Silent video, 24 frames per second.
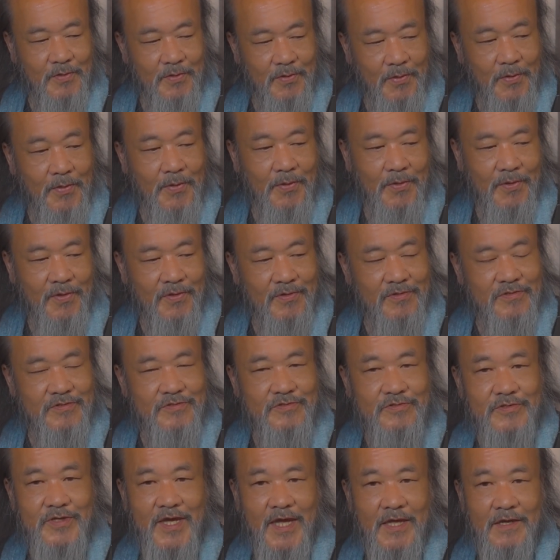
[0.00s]
を
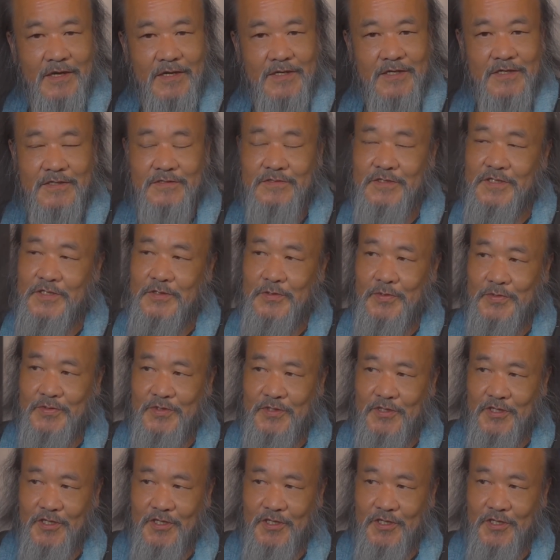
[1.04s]
受けられる人っ